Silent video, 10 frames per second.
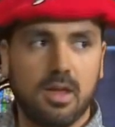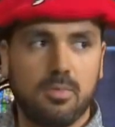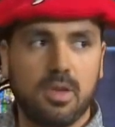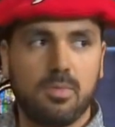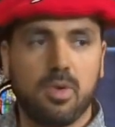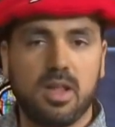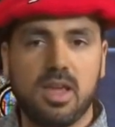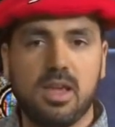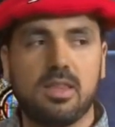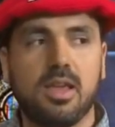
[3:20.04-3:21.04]
eh, por
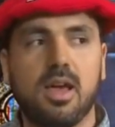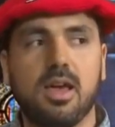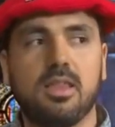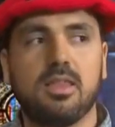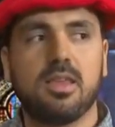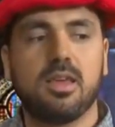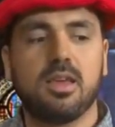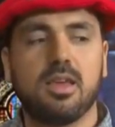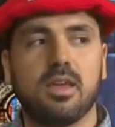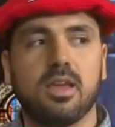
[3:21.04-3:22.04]
ahí está
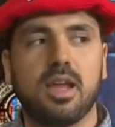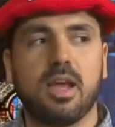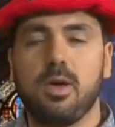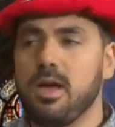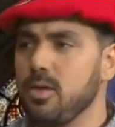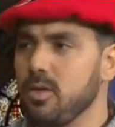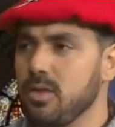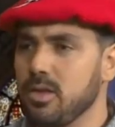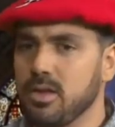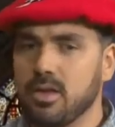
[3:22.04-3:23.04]
este grabado
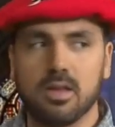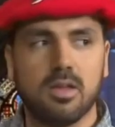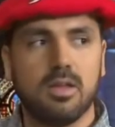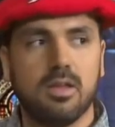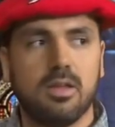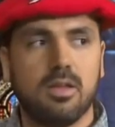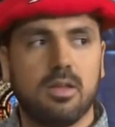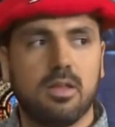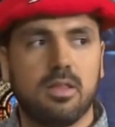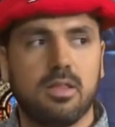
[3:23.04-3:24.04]
de,
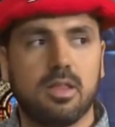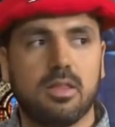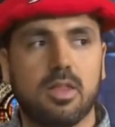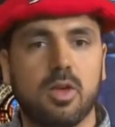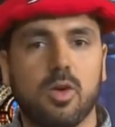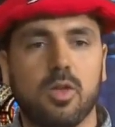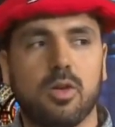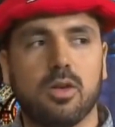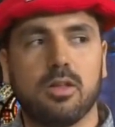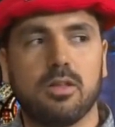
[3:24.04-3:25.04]
de
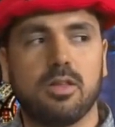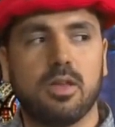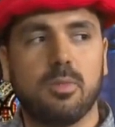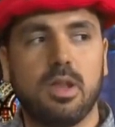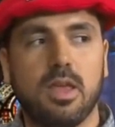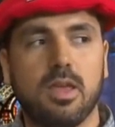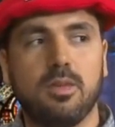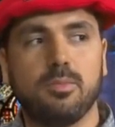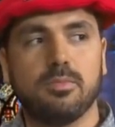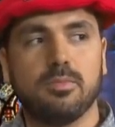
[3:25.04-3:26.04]
Theodore de Brie.
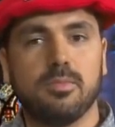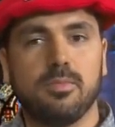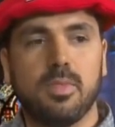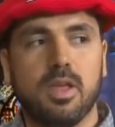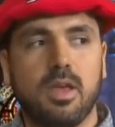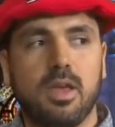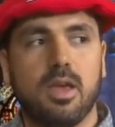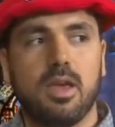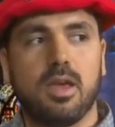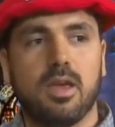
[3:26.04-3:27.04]
Sí.
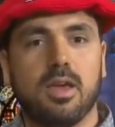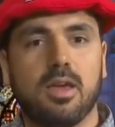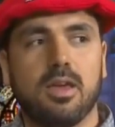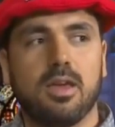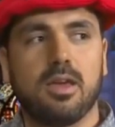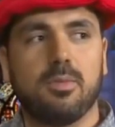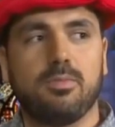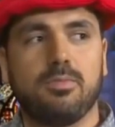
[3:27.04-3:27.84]
Eh,